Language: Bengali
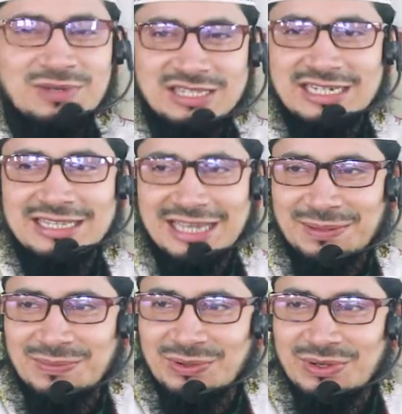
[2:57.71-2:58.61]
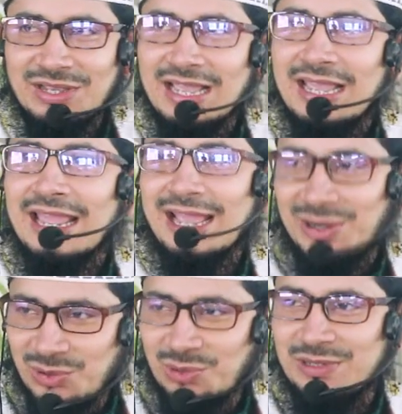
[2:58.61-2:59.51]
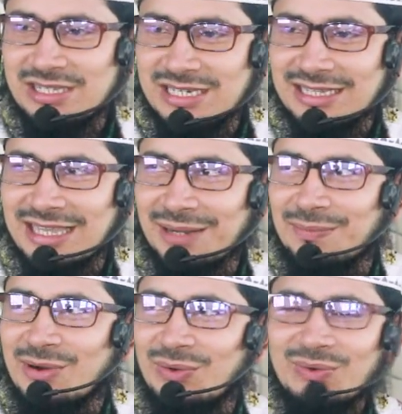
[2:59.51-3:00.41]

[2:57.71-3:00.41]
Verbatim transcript: পিছিয়ে থাকব। এখনও পিছিয়ে থাকব